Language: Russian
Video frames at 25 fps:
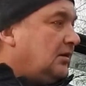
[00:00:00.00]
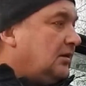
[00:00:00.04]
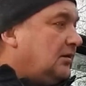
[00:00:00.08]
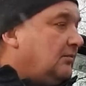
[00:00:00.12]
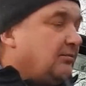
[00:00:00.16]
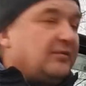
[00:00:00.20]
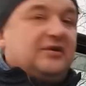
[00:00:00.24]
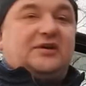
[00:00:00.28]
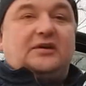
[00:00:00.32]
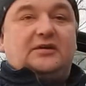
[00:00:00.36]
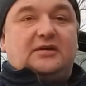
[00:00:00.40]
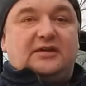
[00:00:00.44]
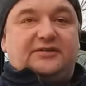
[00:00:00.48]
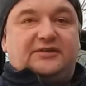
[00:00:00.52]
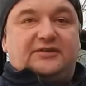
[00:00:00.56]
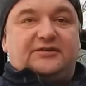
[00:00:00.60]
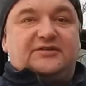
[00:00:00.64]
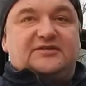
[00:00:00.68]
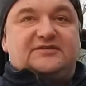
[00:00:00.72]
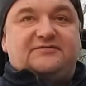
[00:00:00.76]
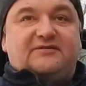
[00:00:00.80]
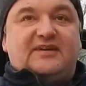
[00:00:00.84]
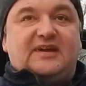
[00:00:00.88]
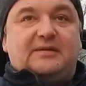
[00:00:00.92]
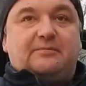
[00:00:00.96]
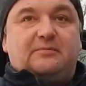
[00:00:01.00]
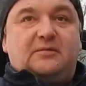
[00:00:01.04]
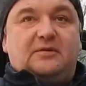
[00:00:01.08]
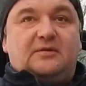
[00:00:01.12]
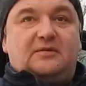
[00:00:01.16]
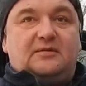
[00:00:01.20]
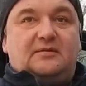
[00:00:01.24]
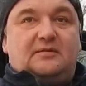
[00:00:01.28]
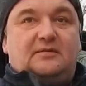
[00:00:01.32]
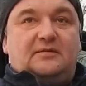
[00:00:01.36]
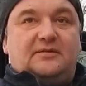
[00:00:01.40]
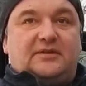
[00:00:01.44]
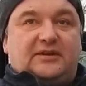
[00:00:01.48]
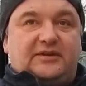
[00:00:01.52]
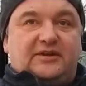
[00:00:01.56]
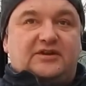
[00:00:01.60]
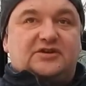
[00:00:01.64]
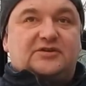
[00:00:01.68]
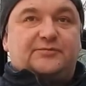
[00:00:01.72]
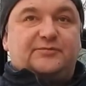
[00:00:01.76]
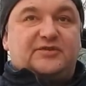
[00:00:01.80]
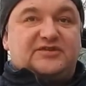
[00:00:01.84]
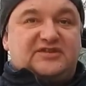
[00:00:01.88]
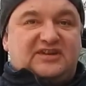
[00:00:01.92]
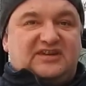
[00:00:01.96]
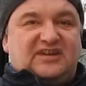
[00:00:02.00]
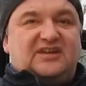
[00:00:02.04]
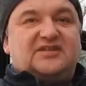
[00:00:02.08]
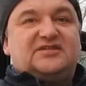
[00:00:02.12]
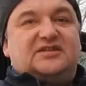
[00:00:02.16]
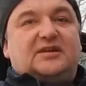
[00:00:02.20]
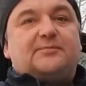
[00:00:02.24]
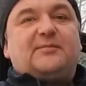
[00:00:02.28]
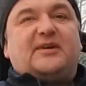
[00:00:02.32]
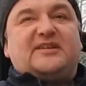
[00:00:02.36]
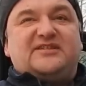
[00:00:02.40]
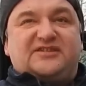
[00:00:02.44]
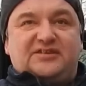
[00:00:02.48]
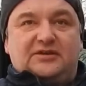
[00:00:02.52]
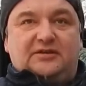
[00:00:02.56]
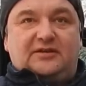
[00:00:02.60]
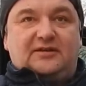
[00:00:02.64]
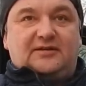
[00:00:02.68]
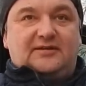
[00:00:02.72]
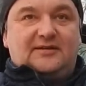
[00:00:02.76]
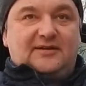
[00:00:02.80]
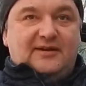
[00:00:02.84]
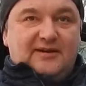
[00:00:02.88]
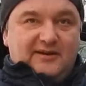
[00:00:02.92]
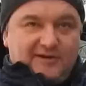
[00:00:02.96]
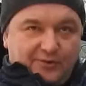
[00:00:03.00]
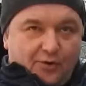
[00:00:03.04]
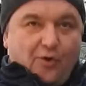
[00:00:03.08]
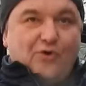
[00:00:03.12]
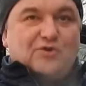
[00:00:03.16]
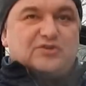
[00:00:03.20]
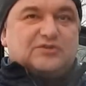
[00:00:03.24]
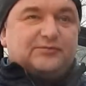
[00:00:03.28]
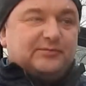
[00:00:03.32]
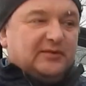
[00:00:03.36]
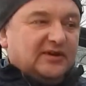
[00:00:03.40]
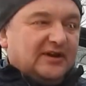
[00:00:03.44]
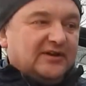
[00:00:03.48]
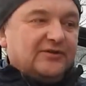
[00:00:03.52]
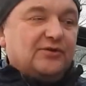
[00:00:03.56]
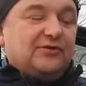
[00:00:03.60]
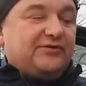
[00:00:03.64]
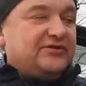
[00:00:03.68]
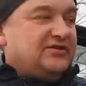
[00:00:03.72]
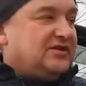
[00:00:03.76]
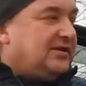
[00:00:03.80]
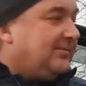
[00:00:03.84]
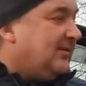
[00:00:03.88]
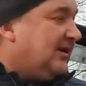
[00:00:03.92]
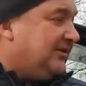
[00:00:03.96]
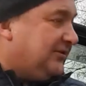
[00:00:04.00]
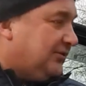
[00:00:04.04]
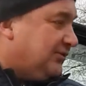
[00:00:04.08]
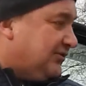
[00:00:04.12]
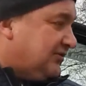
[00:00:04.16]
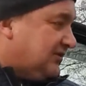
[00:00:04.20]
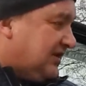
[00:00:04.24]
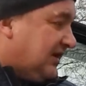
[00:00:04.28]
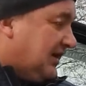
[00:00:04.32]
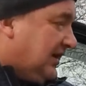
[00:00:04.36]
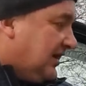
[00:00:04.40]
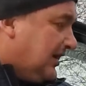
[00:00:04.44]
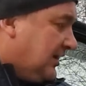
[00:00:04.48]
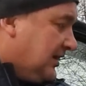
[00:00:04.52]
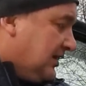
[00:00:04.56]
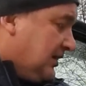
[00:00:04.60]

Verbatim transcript: Мы это называем на нашем языке дермантин. Кожа молодого дерматоса.